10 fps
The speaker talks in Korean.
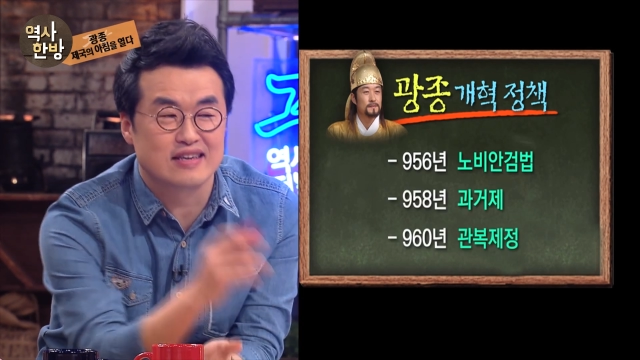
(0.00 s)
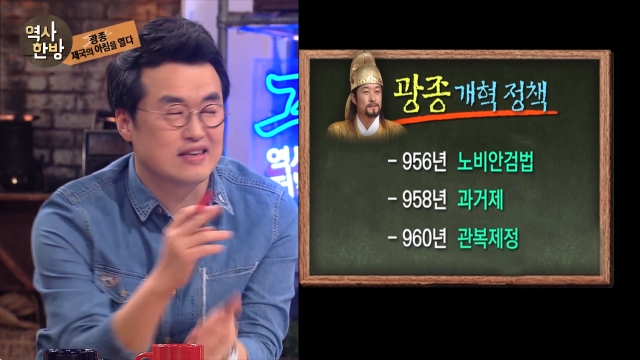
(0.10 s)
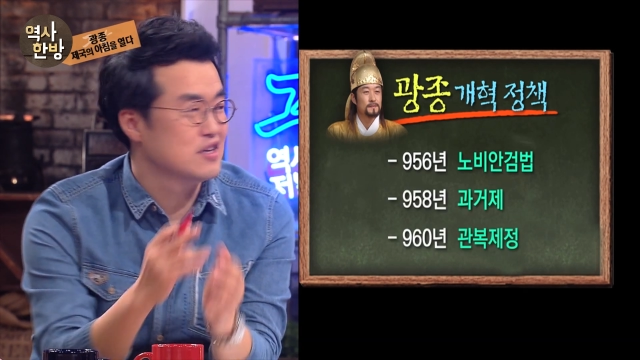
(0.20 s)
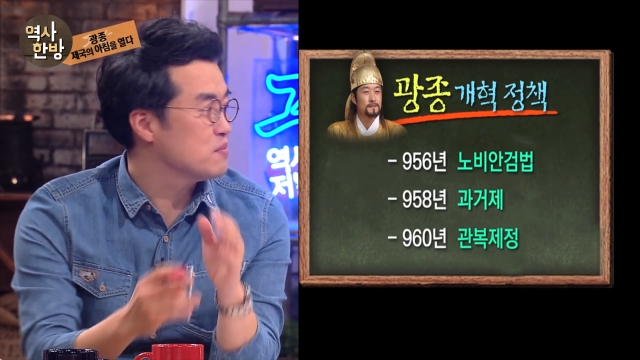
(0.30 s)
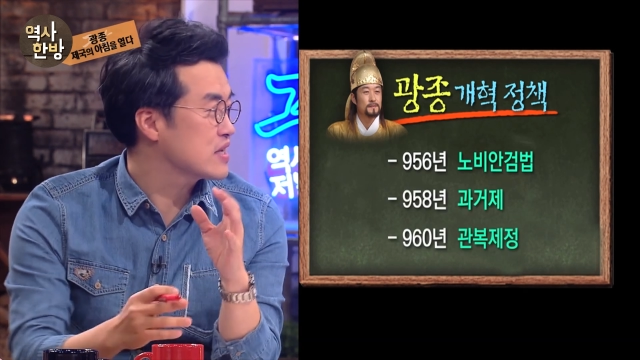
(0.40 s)
이
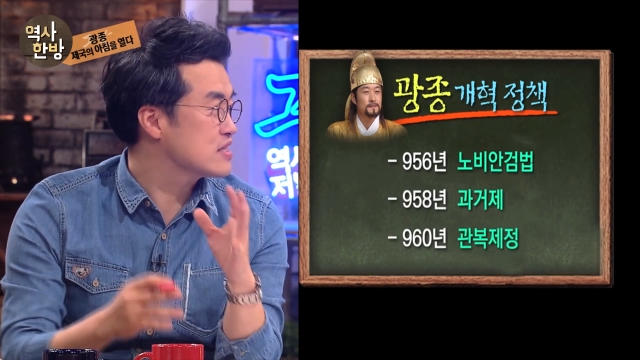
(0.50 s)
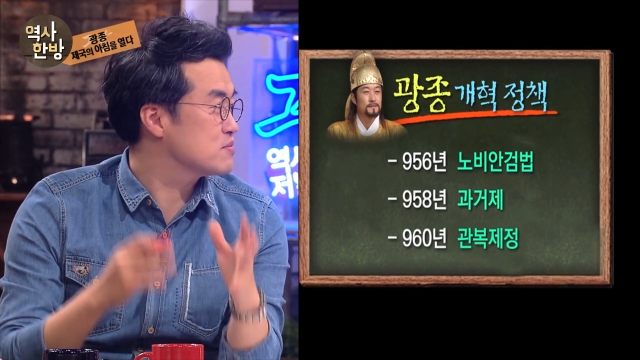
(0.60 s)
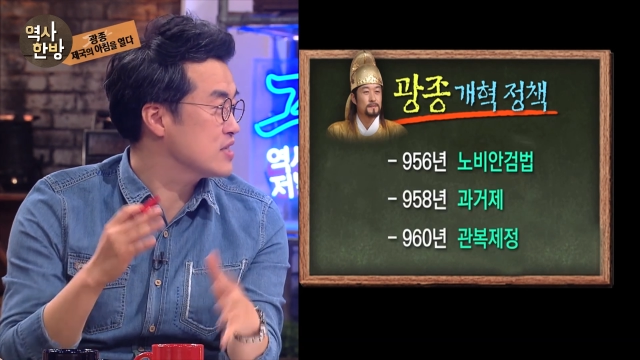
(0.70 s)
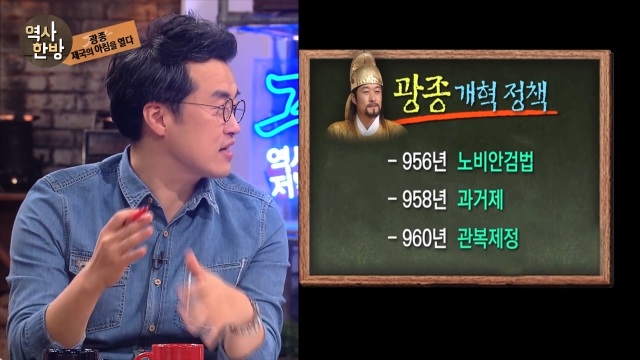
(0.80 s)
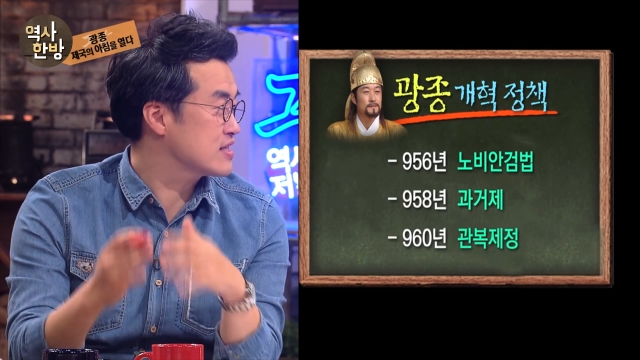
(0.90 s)
년마다 지금
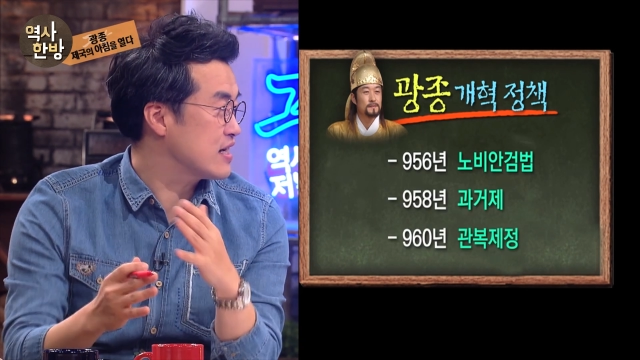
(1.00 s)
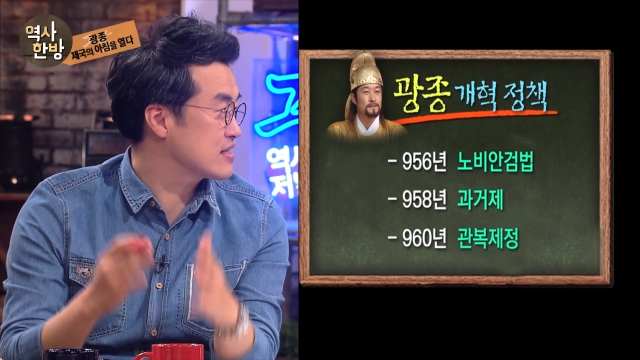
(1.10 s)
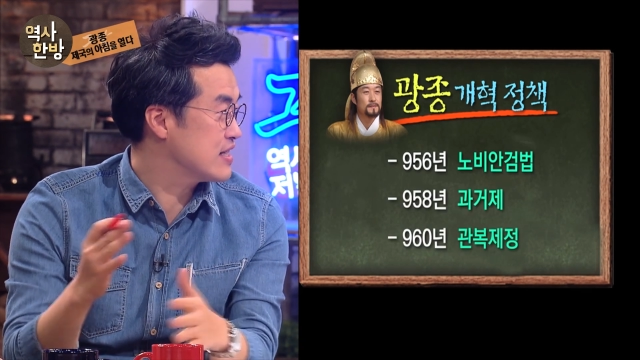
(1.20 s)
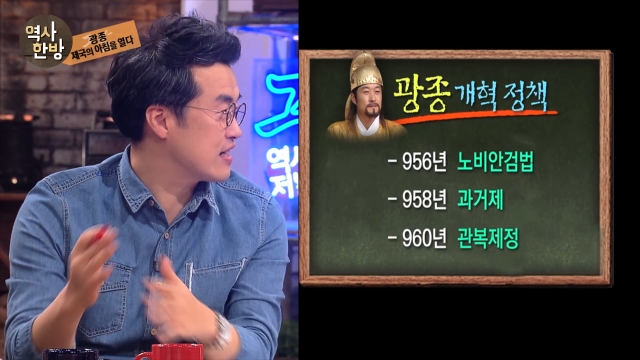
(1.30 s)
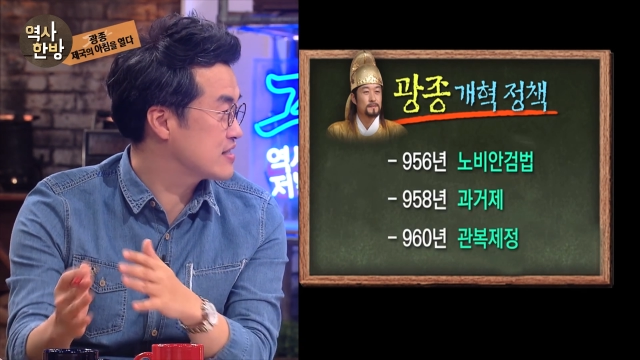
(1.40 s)

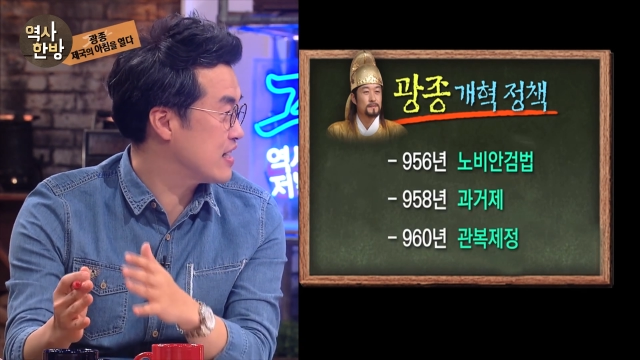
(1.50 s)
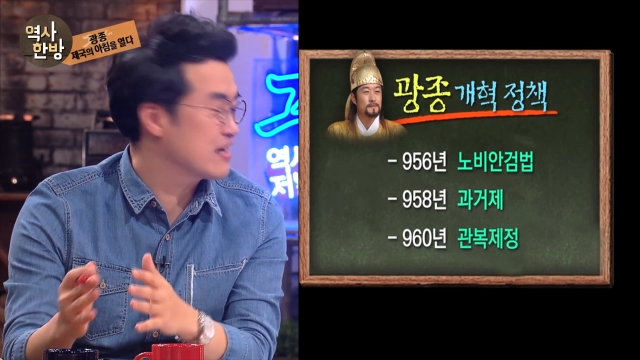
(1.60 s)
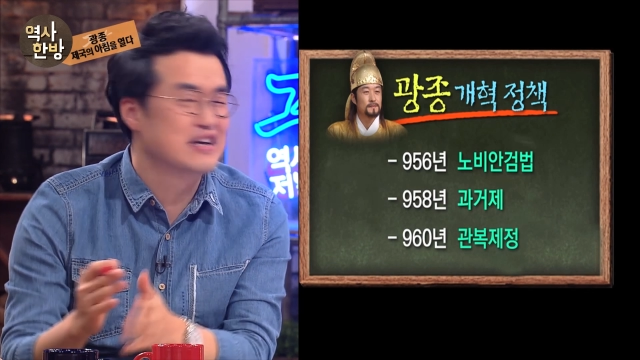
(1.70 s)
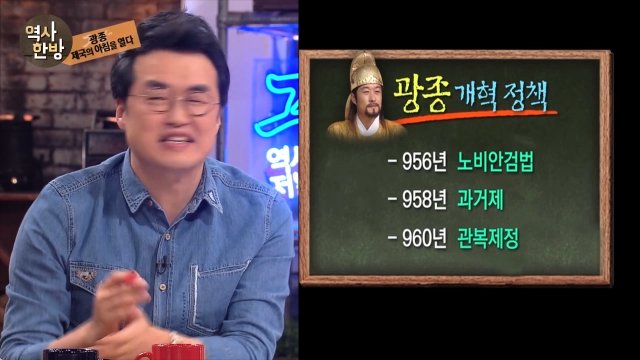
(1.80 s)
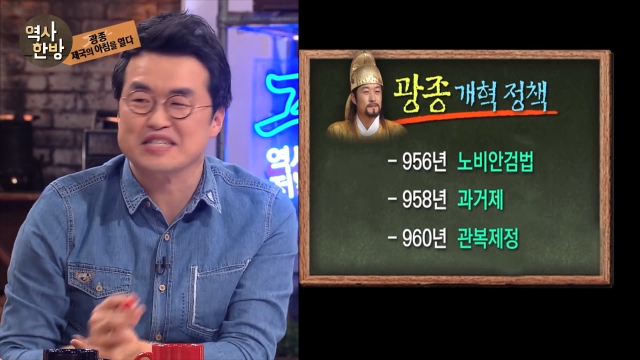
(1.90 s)
착착착착
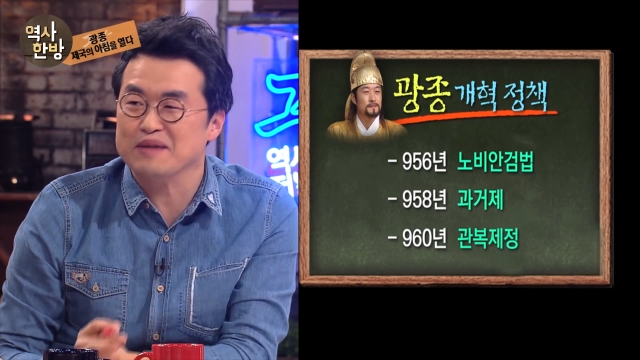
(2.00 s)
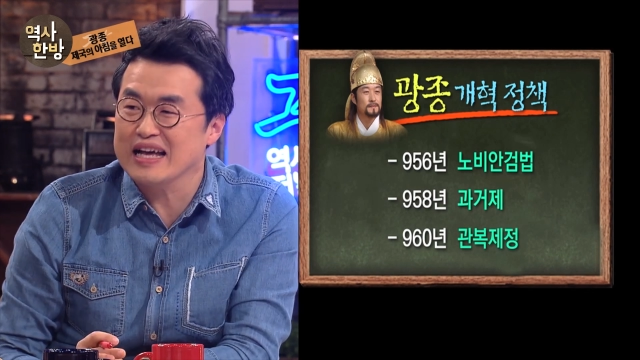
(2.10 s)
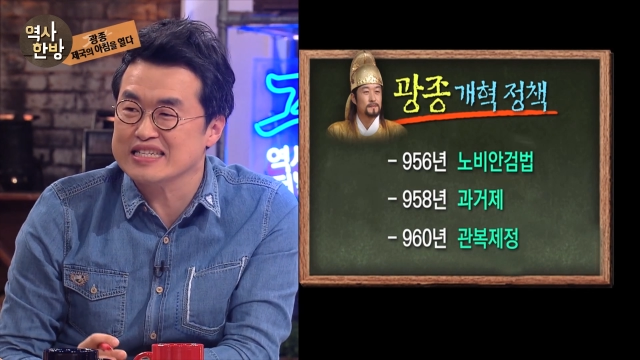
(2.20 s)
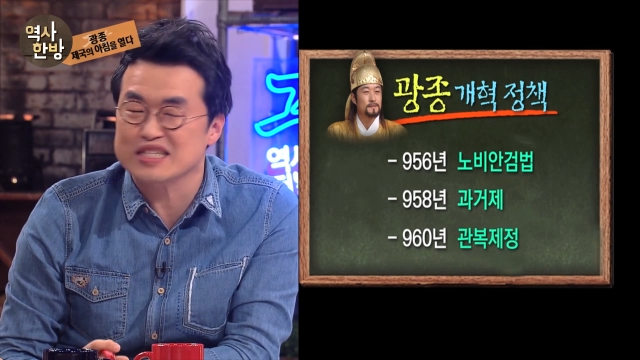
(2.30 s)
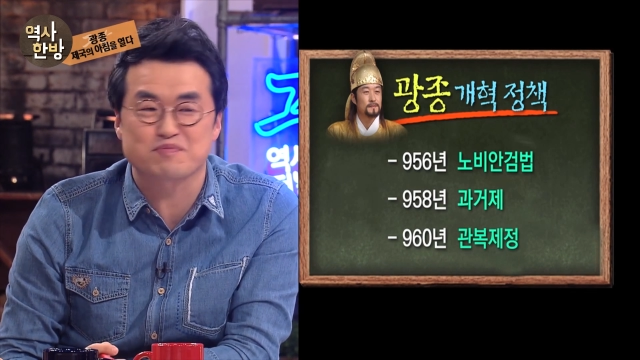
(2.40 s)
음. 지금
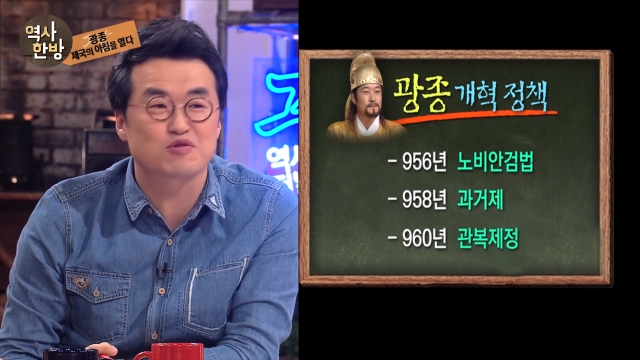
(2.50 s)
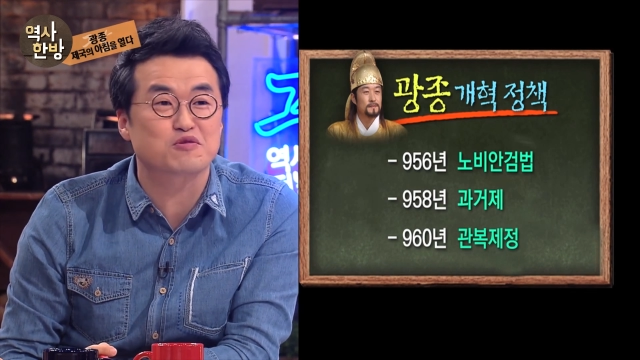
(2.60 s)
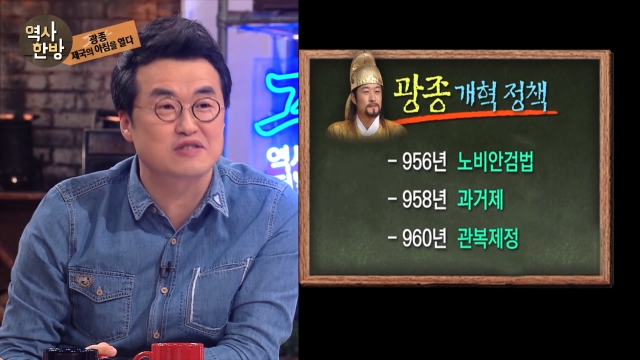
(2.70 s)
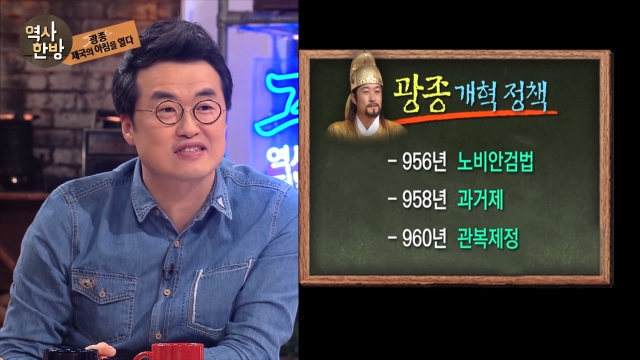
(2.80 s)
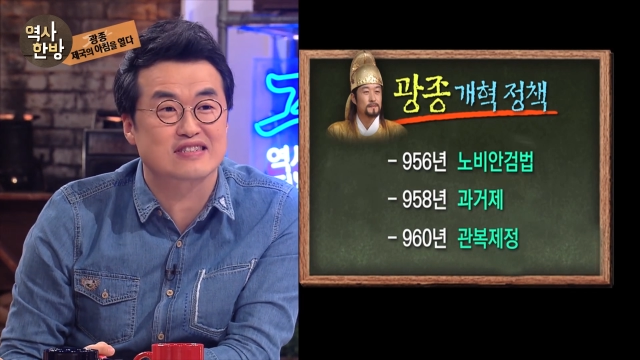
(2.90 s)
하나씩 하나씩 풀고
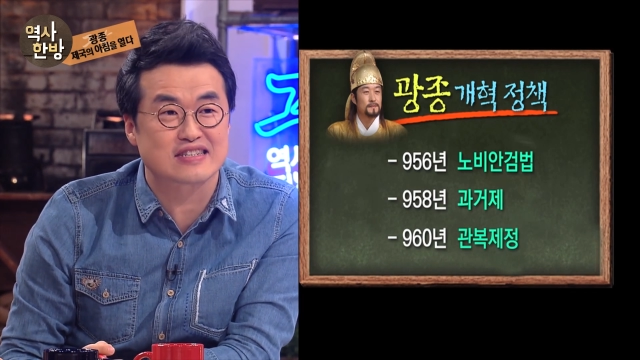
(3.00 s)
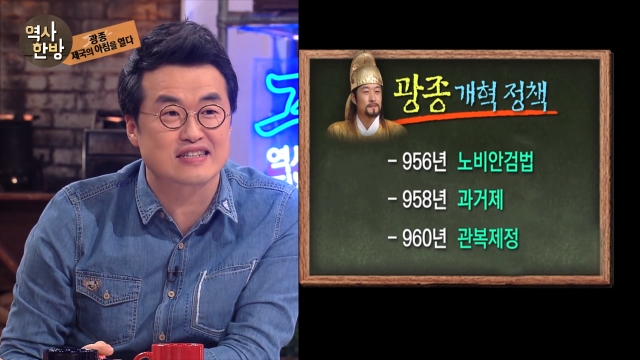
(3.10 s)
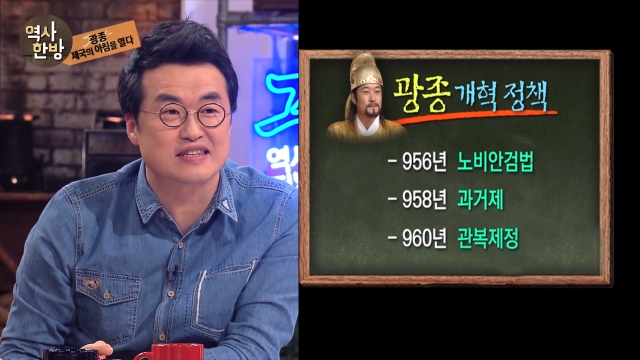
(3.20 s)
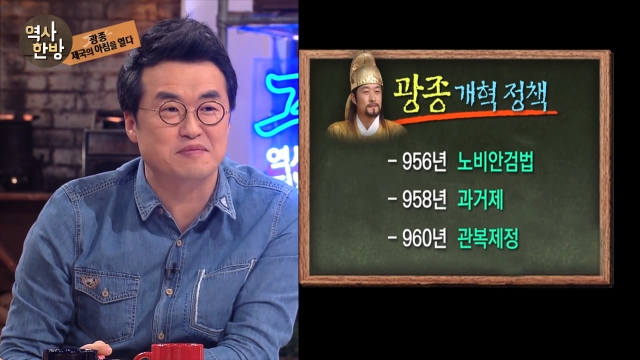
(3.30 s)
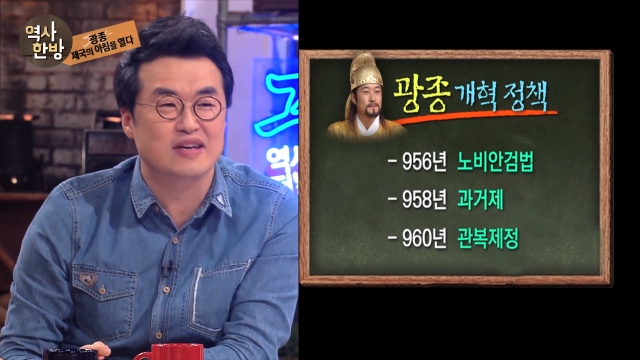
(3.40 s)
있죠 지금.